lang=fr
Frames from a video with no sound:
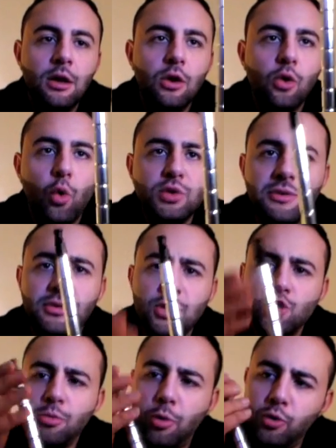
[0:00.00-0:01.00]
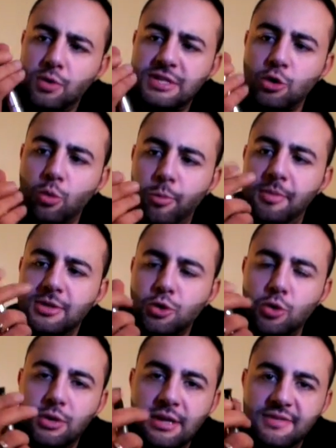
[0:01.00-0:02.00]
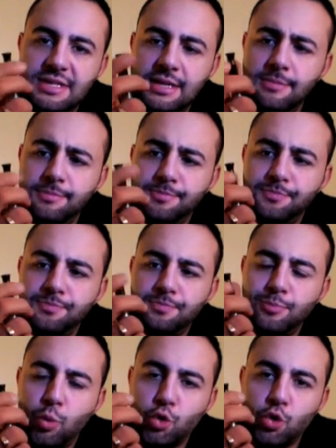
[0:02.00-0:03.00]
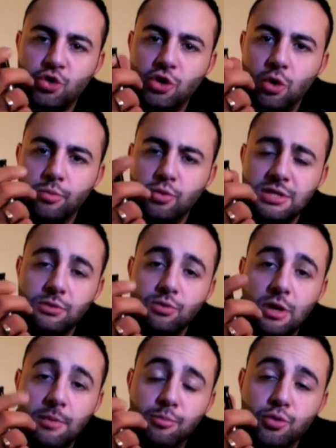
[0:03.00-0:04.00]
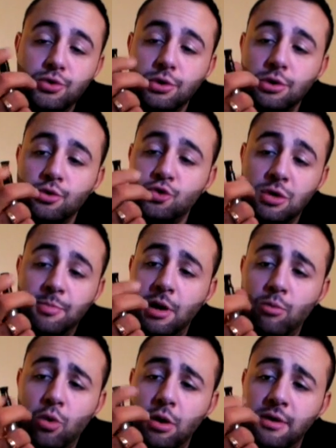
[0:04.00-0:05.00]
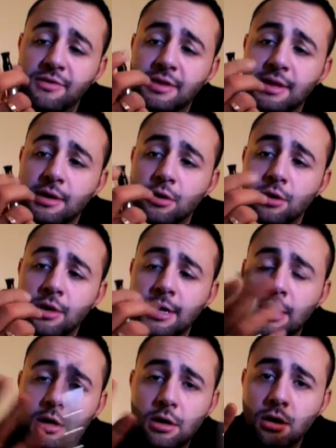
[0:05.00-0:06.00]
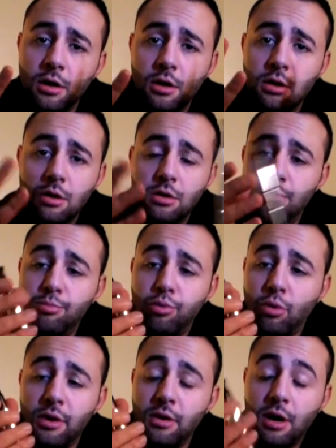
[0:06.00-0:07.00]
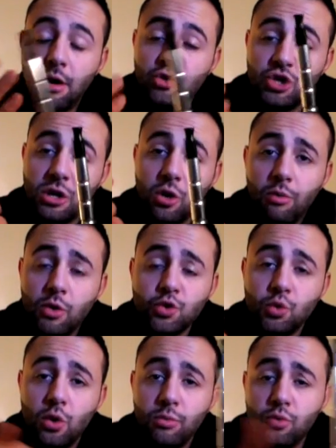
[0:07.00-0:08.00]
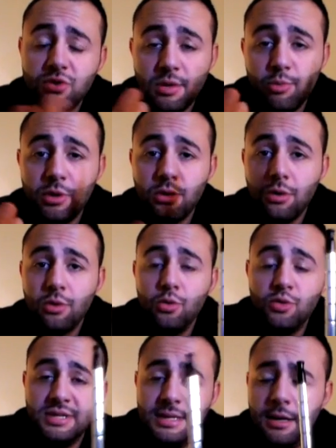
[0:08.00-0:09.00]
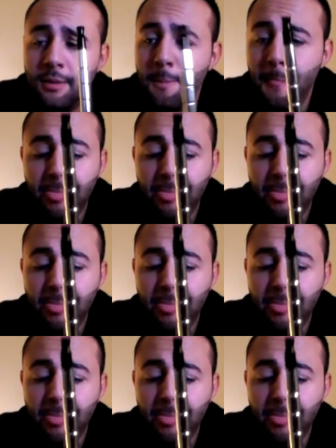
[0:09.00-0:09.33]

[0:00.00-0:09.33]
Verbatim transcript: Le gros avantage du produit c'est qu'on peut bien sûr le dévisser, pour changer d'embout si vous voulez être plus, euh, je sais pas moi, éviter euh, euh, pour chacun avoir son embout, ça peut être utile.